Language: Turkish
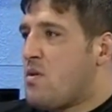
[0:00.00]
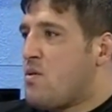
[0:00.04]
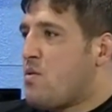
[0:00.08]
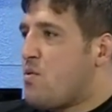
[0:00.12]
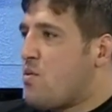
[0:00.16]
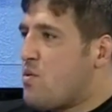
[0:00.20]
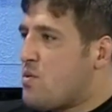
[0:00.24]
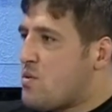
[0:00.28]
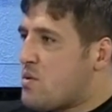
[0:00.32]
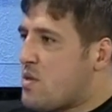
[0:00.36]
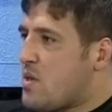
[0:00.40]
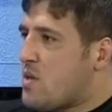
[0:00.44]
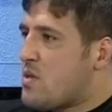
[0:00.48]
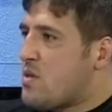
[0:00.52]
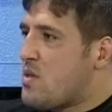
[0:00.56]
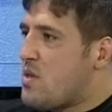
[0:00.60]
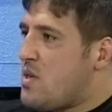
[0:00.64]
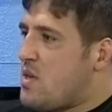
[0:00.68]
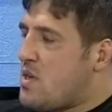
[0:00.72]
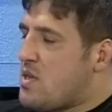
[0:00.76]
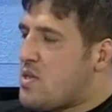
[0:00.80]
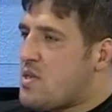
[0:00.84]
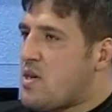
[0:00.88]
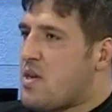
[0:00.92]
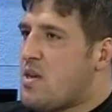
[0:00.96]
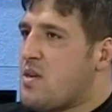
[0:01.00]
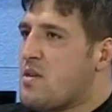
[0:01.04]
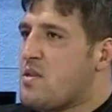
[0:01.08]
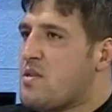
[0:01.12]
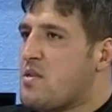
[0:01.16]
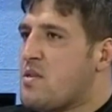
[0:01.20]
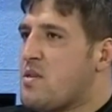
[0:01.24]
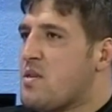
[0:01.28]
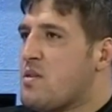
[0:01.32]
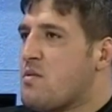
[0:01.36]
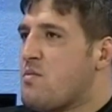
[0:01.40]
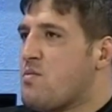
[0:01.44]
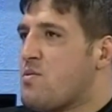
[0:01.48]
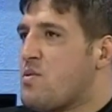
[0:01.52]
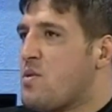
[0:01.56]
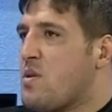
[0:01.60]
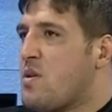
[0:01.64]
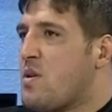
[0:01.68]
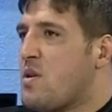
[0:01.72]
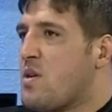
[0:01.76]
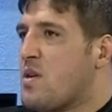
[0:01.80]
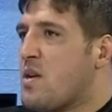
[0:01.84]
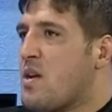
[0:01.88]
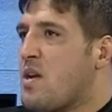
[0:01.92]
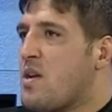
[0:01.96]
O yüzden evet. iyi çalıştık. Bu
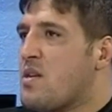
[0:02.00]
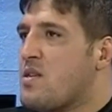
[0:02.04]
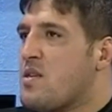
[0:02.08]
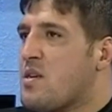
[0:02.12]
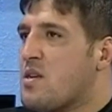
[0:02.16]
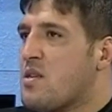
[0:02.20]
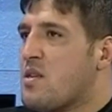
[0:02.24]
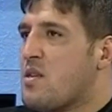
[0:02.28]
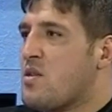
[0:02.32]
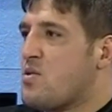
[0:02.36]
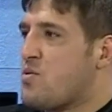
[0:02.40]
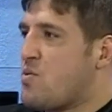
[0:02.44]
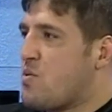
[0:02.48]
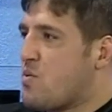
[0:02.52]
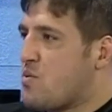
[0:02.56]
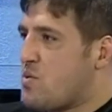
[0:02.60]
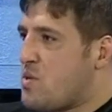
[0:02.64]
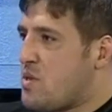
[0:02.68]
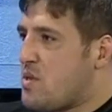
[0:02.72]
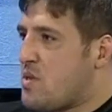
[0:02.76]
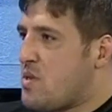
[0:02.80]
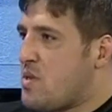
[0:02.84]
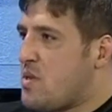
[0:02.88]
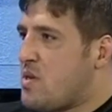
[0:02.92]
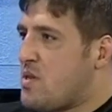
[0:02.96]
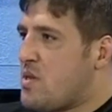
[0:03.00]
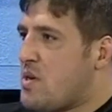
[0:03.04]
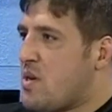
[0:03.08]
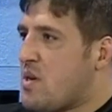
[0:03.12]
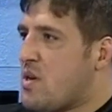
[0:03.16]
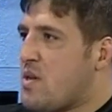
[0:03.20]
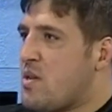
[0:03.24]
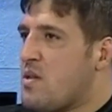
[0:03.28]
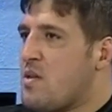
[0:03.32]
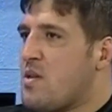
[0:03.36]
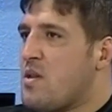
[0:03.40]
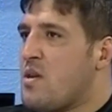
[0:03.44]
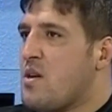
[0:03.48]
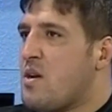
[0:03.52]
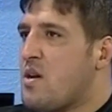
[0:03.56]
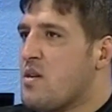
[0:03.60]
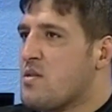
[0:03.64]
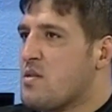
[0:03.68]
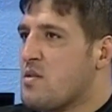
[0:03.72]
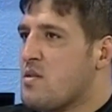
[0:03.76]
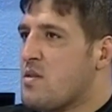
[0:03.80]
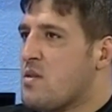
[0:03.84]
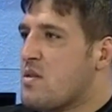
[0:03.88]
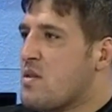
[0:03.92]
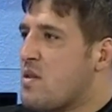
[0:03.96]
sene gerçekten çok ciddi şekilde
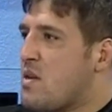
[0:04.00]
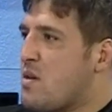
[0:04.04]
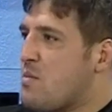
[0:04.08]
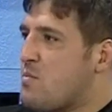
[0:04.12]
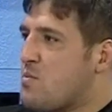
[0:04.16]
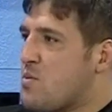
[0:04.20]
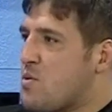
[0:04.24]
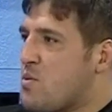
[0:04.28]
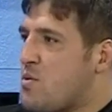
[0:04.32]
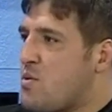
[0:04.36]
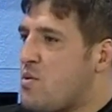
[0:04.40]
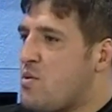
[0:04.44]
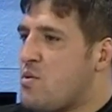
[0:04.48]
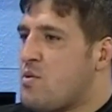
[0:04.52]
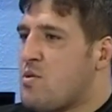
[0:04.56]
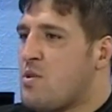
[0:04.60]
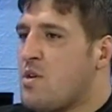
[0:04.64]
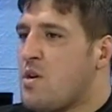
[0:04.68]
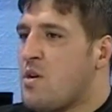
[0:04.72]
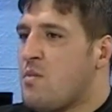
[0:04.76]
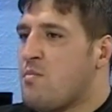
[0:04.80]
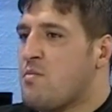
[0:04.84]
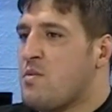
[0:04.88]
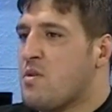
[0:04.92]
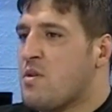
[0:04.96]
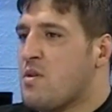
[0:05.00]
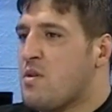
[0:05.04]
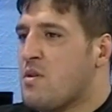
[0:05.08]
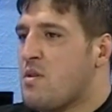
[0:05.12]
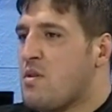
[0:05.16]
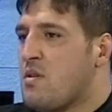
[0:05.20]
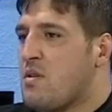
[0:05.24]
hazırlıklarımızı o yönde yaptık.